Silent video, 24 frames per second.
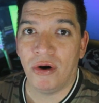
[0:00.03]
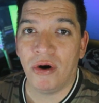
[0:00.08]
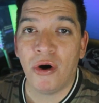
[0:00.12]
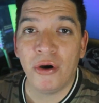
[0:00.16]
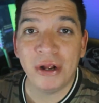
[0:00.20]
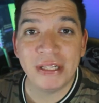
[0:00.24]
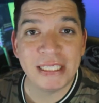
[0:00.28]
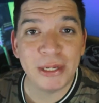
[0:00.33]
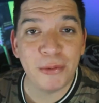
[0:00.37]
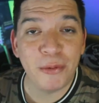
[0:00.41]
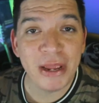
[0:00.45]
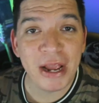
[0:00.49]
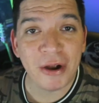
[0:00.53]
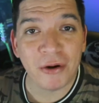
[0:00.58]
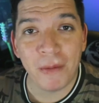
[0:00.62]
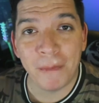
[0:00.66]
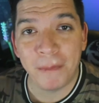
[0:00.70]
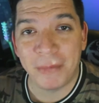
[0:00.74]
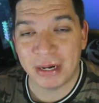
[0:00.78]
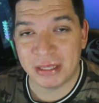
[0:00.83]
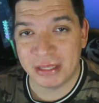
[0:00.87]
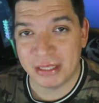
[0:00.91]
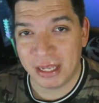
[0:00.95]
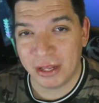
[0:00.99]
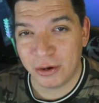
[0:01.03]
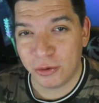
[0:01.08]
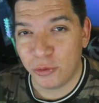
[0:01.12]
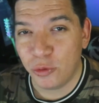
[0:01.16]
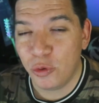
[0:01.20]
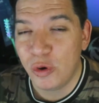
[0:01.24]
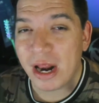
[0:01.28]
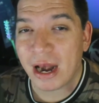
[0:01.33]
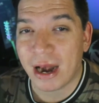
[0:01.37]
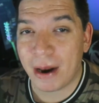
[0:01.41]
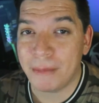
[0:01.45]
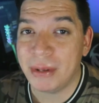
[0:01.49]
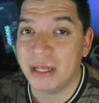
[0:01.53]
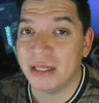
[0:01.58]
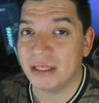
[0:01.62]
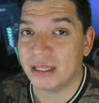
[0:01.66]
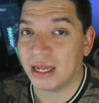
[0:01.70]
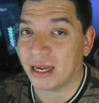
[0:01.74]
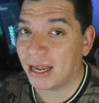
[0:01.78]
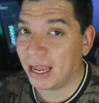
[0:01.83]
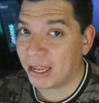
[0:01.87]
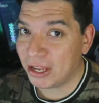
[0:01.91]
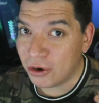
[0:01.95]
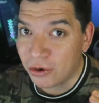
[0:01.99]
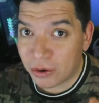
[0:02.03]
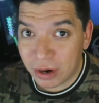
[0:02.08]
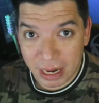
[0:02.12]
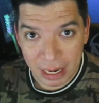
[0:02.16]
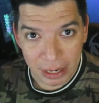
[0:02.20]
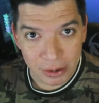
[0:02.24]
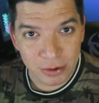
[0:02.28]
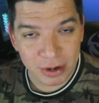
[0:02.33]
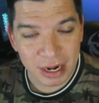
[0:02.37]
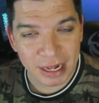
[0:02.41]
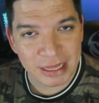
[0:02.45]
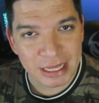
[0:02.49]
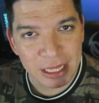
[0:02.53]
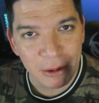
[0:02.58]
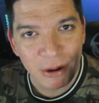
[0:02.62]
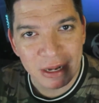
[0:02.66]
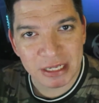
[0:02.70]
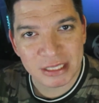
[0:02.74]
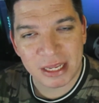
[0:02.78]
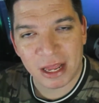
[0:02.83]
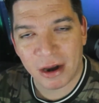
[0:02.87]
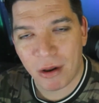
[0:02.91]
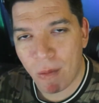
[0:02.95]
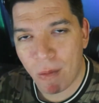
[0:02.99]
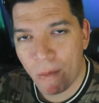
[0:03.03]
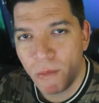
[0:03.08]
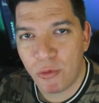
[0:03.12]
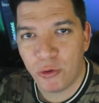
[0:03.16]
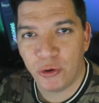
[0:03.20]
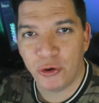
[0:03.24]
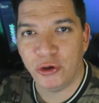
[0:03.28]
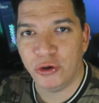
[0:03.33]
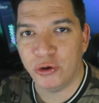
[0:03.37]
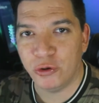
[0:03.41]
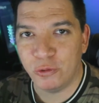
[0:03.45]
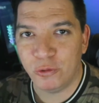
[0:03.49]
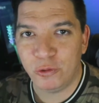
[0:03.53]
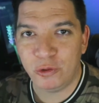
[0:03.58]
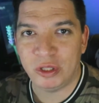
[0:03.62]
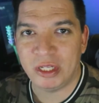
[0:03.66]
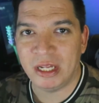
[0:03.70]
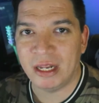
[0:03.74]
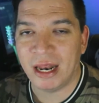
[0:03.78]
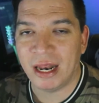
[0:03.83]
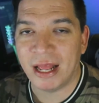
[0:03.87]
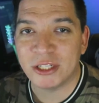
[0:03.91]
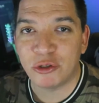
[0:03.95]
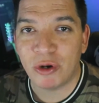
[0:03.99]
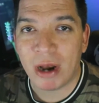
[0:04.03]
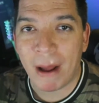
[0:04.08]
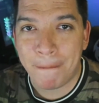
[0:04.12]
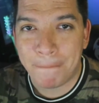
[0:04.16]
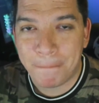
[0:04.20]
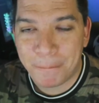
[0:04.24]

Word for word: Hoy te voy a compartir una herramienta que yo creo que te va a ser muy útil. Es una